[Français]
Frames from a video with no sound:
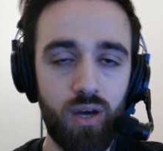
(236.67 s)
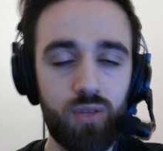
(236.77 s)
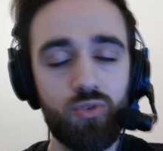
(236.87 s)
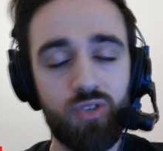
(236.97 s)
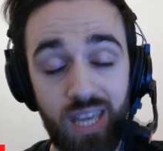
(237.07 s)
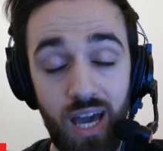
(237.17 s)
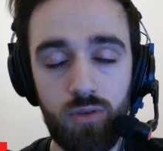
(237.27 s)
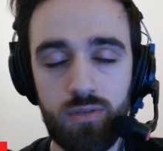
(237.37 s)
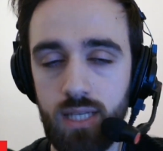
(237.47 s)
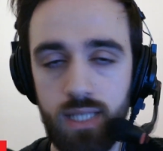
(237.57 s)
hein, donc
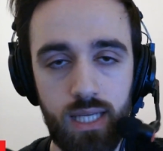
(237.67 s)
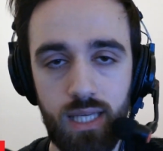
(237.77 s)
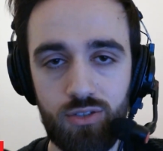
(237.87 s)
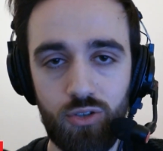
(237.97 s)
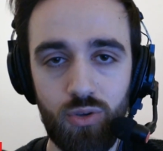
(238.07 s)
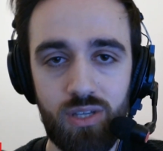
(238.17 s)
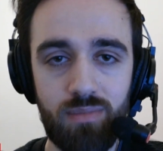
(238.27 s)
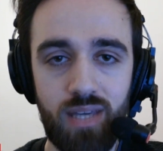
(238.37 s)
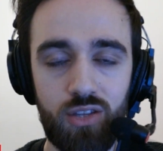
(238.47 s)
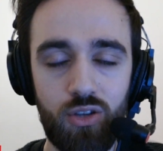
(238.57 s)
47 à 15 dans le
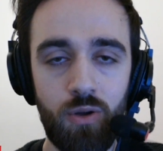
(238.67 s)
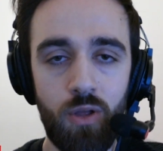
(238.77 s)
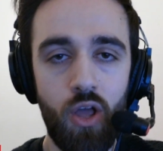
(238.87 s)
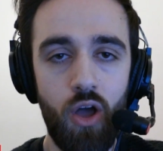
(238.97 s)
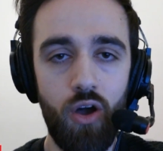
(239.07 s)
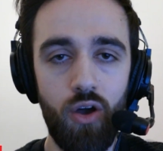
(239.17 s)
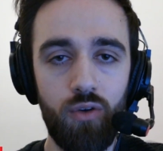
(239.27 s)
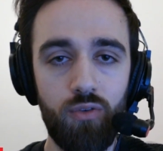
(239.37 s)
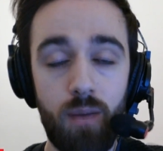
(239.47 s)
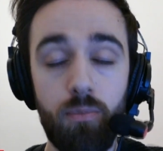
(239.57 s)
troisième quart-temps.
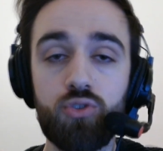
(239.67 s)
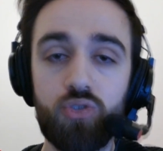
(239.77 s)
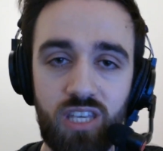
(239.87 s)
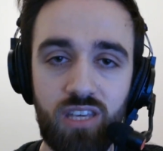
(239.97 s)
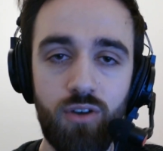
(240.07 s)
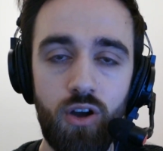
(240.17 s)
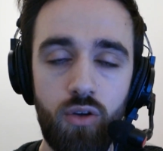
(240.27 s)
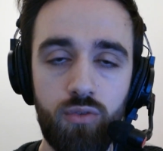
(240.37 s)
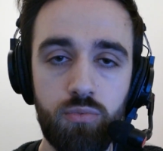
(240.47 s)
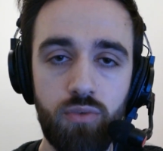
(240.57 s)
Euh, voilà, pour ceux qui veulent, vous